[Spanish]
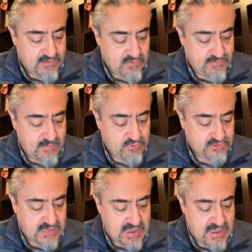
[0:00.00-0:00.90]
Hoy
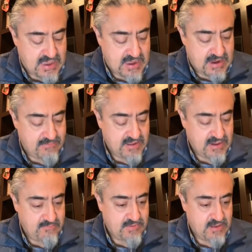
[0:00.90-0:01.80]
vamos a,
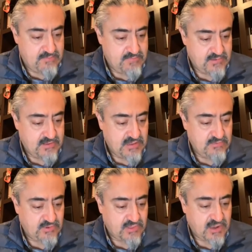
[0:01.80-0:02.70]
ver eh, en primer
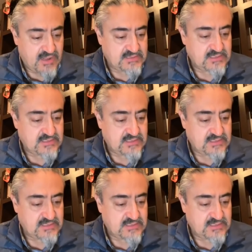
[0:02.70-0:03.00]
libro de Reyes,